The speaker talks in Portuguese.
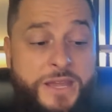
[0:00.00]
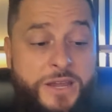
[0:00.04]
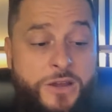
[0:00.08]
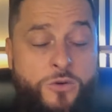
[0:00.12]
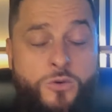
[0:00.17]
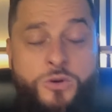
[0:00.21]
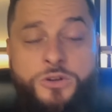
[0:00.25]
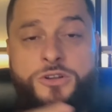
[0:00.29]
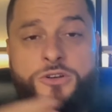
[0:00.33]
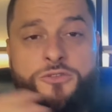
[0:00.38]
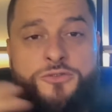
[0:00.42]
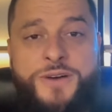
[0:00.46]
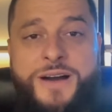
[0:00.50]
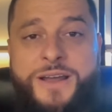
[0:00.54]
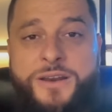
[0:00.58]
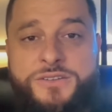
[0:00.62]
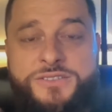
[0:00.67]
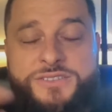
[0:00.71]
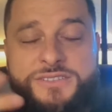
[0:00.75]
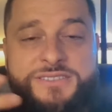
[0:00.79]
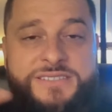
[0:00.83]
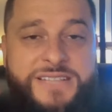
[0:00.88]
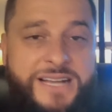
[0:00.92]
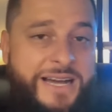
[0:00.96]
Quando eu falo
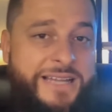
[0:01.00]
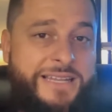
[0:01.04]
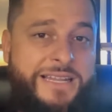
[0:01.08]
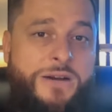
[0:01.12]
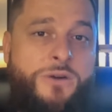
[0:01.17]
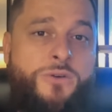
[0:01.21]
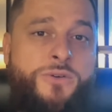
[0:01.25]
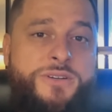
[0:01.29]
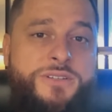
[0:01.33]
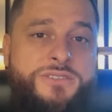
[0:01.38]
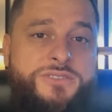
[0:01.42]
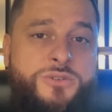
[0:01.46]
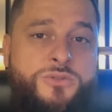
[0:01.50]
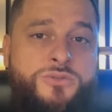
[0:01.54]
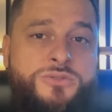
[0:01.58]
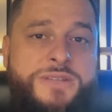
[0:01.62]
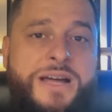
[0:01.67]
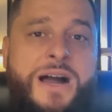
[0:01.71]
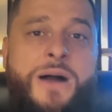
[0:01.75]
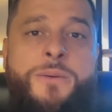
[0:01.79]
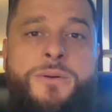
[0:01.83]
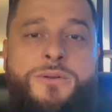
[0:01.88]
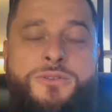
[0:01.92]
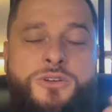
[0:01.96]
de escala
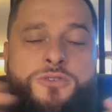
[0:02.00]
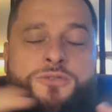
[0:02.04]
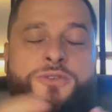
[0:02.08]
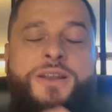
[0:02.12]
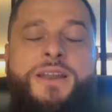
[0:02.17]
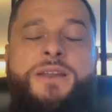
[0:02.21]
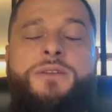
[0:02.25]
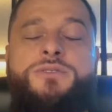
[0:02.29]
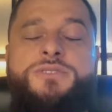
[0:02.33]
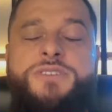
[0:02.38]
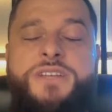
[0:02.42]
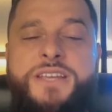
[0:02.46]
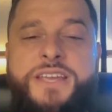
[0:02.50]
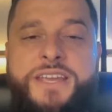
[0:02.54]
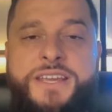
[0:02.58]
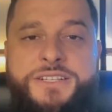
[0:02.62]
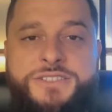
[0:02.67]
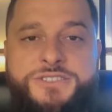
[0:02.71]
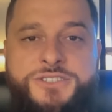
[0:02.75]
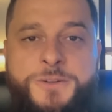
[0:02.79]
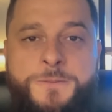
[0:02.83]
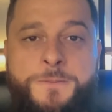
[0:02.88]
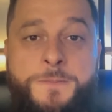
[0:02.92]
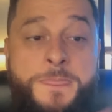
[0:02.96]
horizontal, eu estou falando o
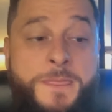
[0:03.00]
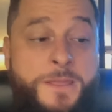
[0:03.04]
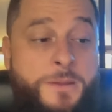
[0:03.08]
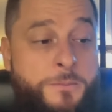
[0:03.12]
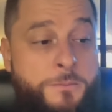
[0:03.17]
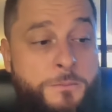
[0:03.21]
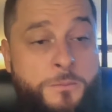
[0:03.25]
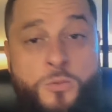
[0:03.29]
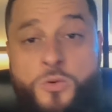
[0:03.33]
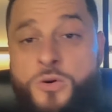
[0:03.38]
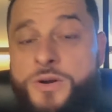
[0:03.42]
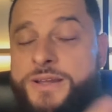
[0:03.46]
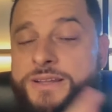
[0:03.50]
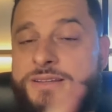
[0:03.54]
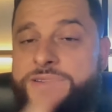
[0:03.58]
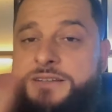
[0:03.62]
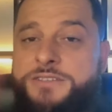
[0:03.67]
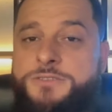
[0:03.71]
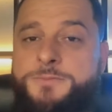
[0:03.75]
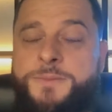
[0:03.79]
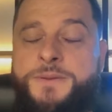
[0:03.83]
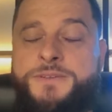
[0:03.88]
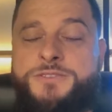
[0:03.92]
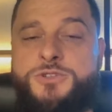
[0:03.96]
seguinte:
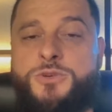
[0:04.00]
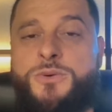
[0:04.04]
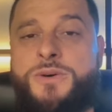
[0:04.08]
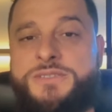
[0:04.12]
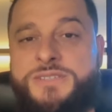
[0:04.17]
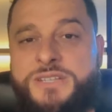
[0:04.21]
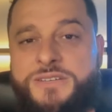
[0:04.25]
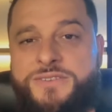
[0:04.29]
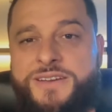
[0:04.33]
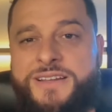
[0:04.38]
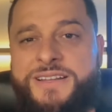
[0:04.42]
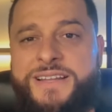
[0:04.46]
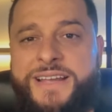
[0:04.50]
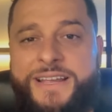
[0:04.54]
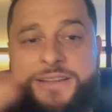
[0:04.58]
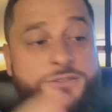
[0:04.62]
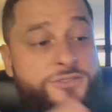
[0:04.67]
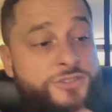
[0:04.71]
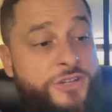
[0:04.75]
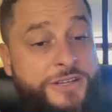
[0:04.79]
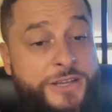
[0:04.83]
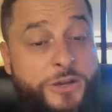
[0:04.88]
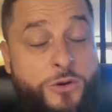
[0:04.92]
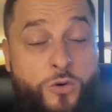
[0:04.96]
muitas pessoas
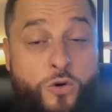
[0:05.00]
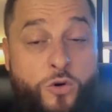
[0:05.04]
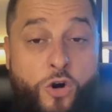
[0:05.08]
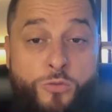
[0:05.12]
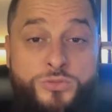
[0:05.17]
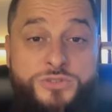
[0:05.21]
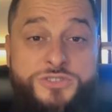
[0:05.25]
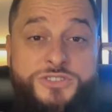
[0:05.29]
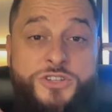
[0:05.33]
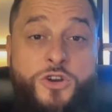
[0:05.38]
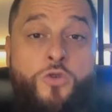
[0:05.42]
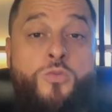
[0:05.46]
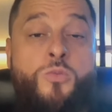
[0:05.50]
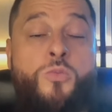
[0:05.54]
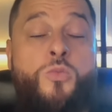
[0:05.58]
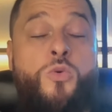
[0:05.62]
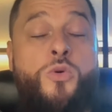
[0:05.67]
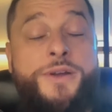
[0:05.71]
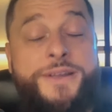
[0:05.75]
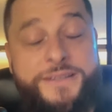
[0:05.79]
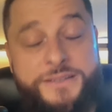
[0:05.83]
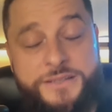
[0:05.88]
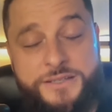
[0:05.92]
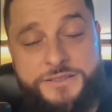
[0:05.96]
revendendo. Só que como são
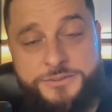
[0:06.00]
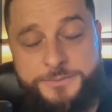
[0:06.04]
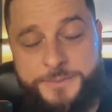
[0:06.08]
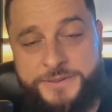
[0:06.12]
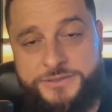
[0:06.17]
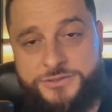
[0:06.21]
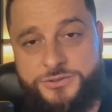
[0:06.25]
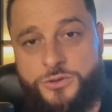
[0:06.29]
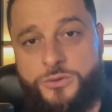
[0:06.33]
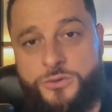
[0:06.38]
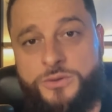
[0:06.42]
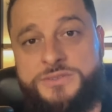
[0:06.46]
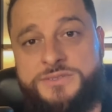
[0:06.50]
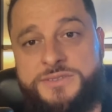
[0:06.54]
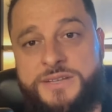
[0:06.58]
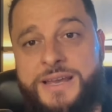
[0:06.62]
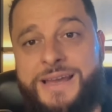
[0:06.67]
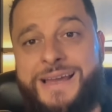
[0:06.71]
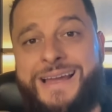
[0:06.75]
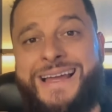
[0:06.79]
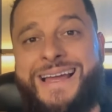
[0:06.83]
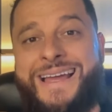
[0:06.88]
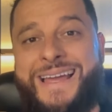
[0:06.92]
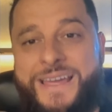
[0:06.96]
muitas pessoas
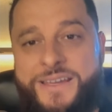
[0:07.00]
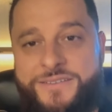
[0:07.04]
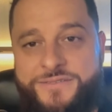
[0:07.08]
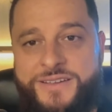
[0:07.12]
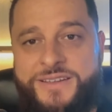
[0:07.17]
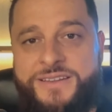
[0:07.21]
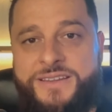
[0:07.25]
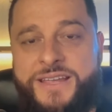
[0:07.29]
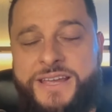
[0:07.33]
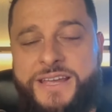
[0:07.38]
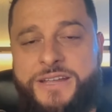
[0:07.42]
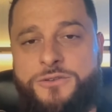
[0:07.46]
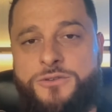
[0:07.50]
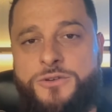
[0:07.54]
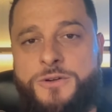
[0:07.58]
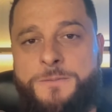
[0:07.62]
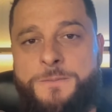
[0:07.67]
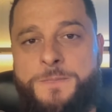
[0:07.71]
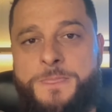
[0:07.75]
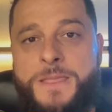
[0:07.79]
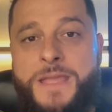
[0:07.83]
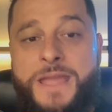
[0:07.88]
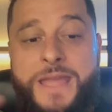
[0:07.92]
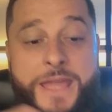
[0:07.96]
revendendo,
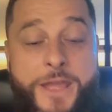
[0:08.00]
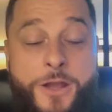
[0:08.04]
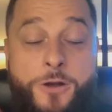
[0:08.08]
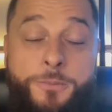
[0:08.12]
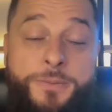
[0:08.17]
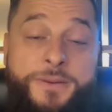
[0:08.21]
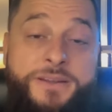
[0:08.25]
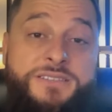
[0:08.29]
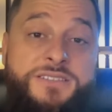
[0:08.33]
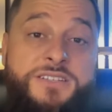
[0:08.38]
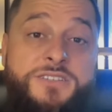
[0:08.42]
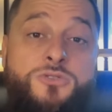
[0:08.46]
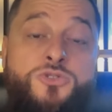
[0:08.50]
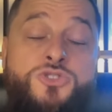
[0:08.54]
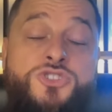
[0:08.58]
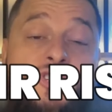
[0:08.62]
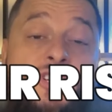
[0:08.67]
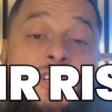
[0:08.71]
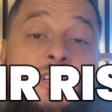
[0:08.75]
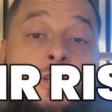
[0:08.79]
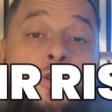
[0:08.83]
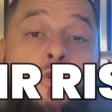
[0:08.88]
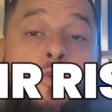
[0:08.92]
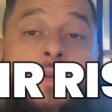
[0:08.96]
eu preciso
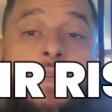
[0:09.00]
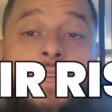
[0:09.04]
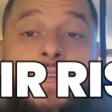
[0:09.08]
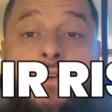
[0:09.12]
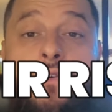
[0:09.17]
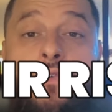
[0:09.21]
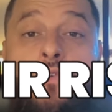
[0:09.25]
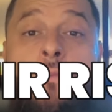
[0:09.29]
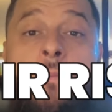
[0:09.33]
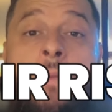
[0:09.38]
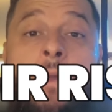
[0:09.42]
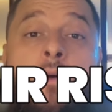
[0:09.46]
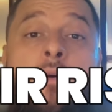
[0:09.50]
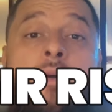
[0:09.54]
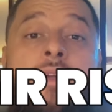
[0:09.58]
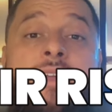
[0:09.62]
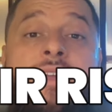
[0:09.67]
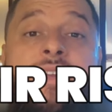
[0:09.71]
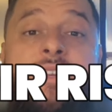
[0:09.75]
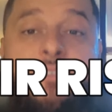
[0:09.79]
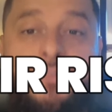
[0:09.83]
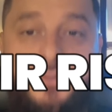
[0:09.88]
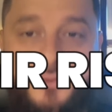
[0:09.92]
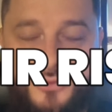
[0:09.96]
diluir o meu
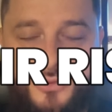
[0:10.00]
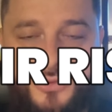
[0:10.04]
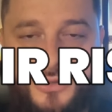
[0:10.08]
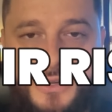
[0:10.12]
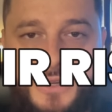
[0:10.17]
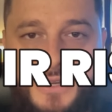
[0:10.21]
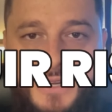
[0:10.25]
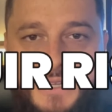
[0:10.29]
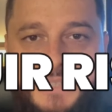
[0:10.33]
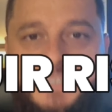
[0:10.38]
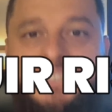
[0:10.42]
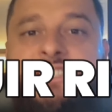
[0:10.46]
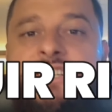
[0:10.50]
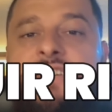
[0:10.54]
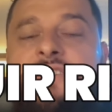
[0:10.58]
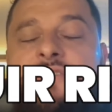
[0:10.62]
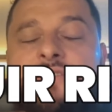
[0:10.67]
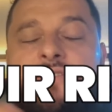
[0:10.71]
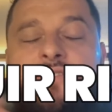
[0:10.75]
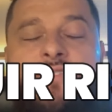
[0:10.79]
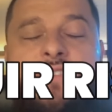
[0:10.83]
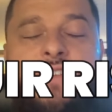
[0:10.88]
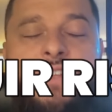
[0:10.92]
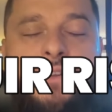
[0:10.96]
risco de
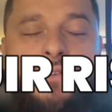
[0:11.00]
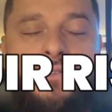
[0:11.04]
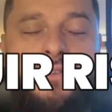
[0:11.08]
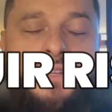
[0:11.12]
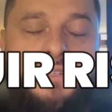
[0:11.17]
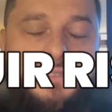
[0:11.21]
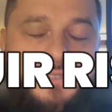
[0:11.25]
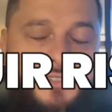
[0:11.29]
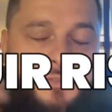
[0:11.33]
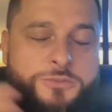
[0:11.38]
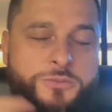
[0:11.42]
envio desses